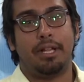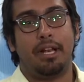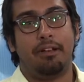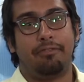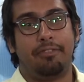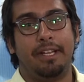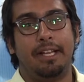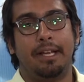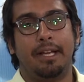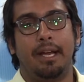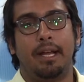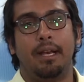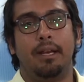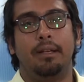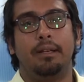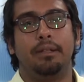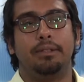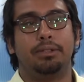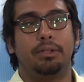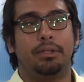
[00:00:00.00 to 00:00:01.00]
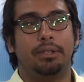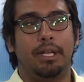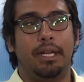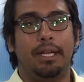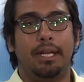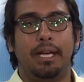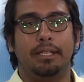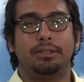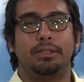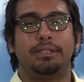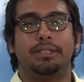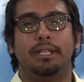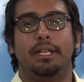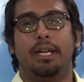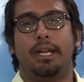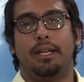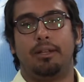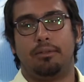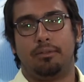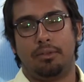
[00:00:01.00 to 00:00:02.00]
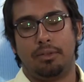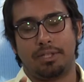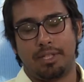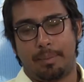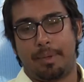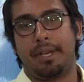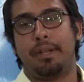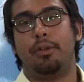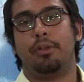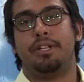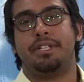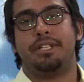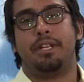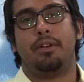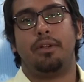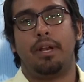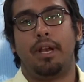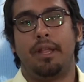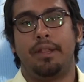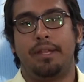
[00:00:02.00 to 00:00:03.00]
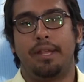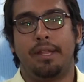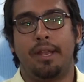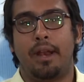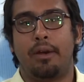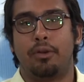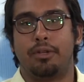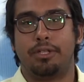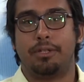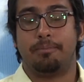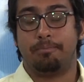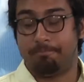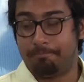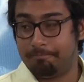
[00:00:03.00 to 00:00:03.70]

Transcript: del fiscal del caso, así que no se pierda el noticiero de las 10 de la noche.